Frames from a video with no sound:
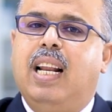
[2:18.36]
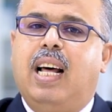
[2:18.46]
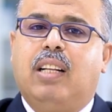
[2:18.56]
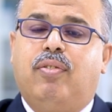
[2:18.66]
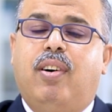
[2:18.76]

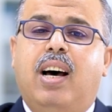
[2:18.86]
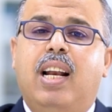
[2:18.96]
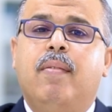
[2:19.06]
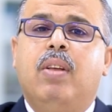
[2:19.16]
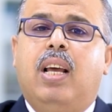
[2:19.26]

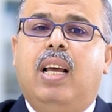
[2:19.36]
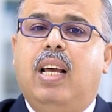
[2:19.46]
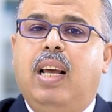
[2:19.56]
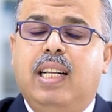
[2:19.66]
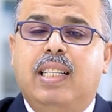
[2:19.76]
الاطفال
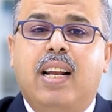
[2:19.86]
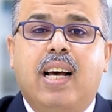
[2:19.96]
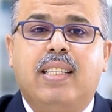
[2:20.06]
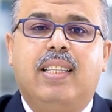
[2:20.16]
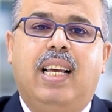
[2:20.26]
آه، عند
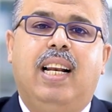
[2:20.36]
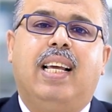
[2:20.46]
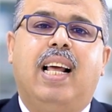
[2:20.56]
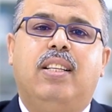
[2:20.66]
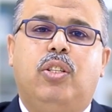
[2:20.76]
نقص
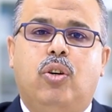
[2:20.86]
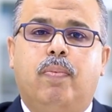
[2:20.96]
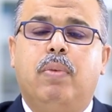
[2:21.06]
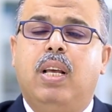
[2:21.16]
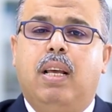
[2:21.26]

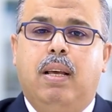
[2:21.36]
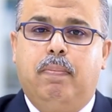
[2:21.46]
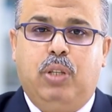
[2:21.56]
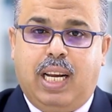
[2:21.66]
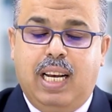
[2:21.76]
الكالسيوم
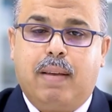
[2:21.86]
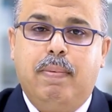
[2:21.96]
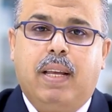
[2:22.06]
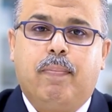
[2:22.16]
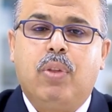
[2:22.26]
بشكل
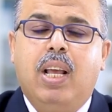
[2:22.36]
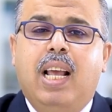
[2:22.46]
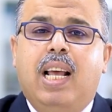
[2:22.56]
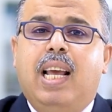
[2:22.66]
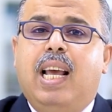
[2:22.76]
كبير
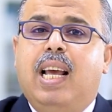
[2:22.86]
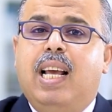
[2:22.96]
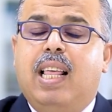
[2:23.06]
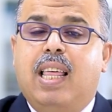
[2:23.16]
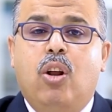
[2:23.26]

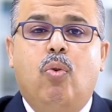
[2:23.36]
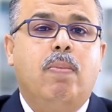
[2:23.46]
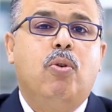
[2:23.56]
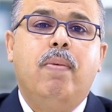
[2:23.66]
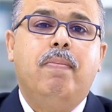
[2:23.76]
إيه، اذا
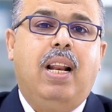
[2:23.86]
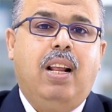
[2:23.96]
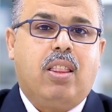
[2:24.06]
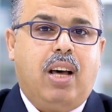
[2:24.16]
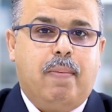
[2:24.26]
هو مهم
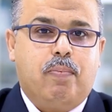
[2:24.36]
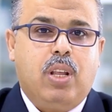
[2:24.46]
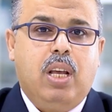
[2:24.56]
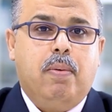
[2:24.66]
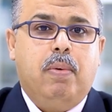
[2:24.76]
للعظام
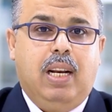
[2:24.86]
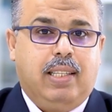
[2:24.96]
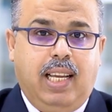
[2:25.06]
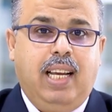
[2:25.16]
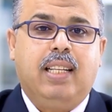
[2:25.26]

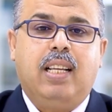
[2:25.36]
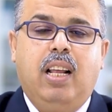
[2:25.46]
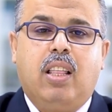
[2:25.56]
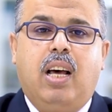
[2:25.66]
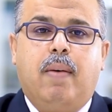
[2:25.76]
لصحه
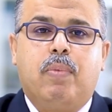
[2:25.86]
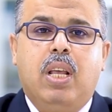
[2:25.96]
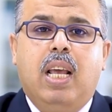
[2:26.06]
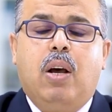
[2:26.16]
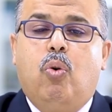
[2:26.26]
العظام
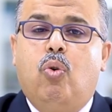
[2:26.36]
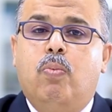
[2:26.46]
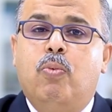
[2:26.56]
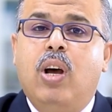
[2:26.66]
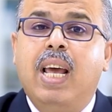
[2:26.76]

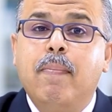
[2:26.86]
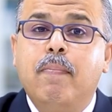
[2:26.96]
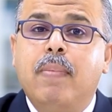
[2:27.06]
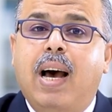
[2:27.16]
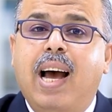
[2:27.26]

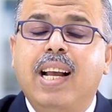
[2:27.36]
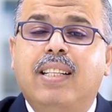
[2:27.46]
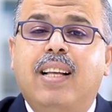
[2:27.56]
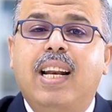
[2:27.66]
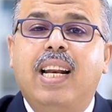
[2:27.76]
ومهم
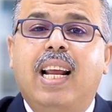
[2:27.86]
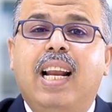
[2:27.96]
ايضا